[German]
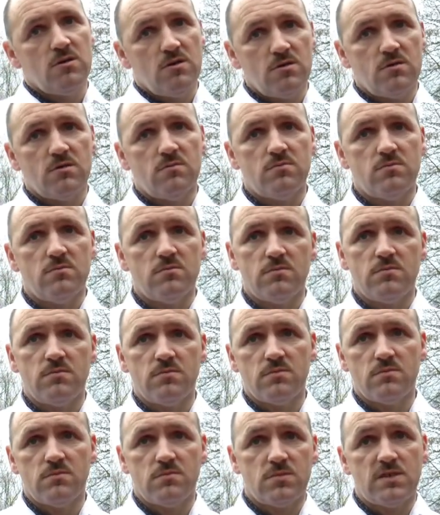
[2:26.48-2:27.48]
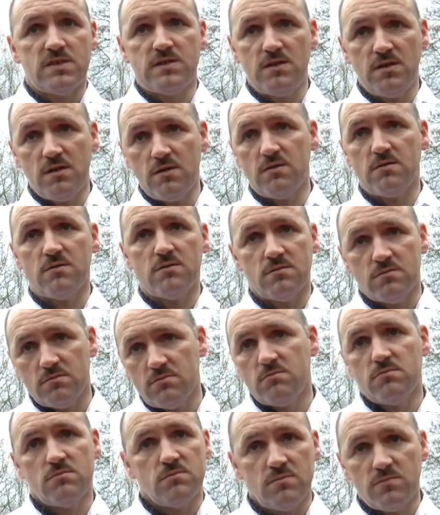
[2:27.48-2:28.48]
ähm, Ziele
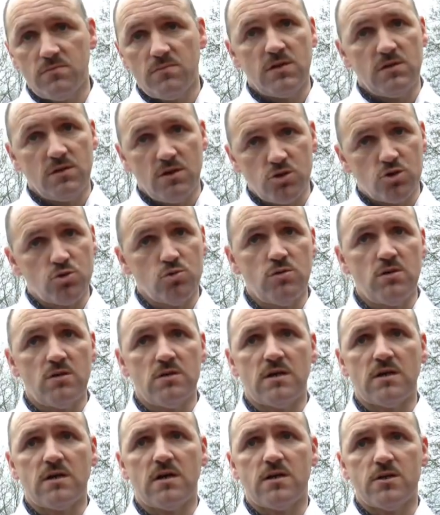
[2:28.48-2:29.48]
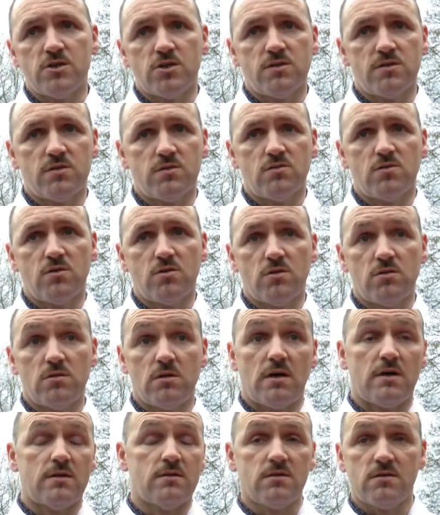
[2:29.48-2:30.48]
in der Schule erreichen zu können,
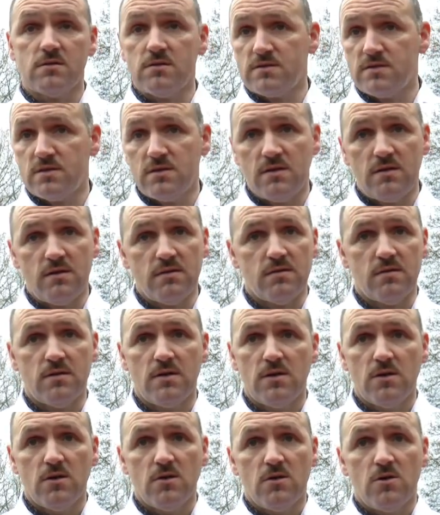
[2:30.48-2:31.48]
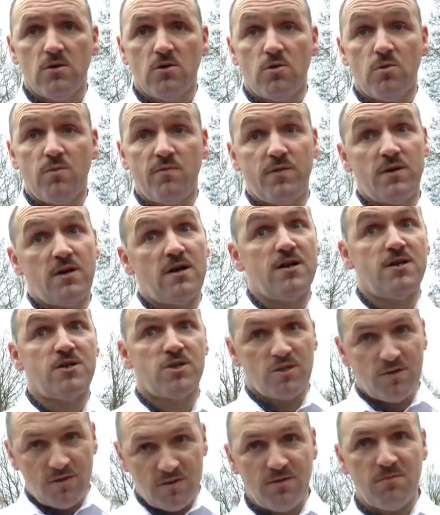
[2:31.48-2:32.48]
andere Ziele, um
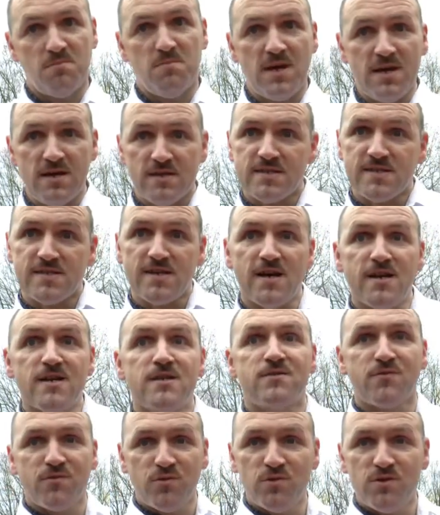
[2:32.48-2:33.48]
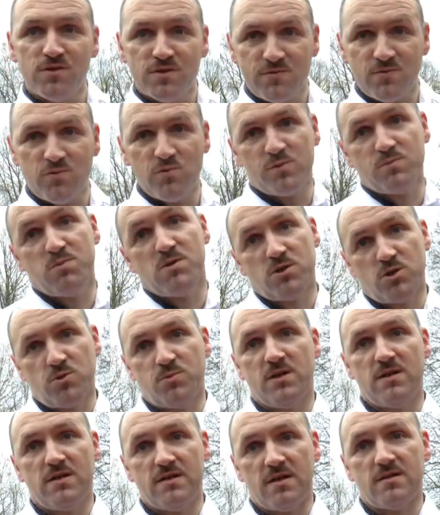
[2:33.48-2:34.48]
vielleicht mehr Zeit für das
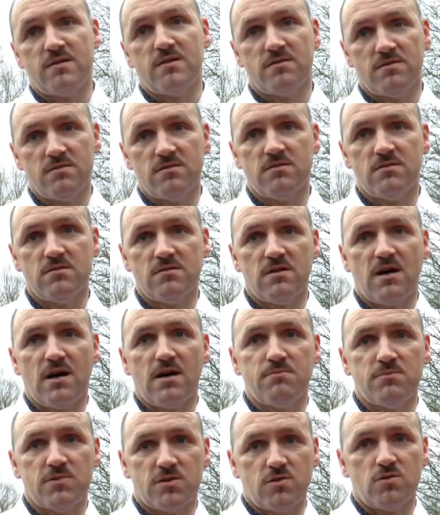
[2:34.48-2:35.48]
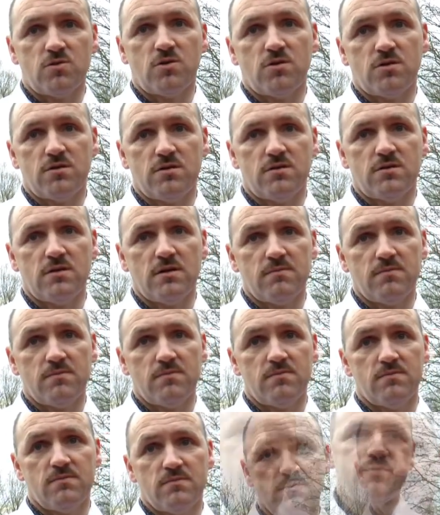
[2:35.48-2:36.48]
Fußballspiel dann äh, haben zu können. Ja.
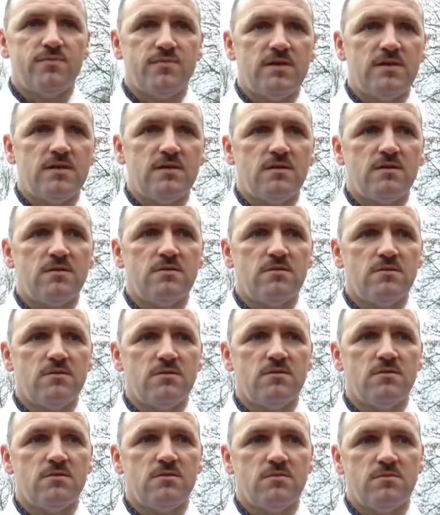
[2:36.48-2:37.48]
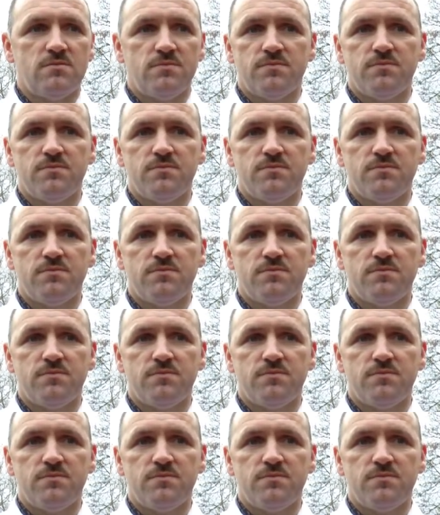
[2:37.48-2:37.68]
Wir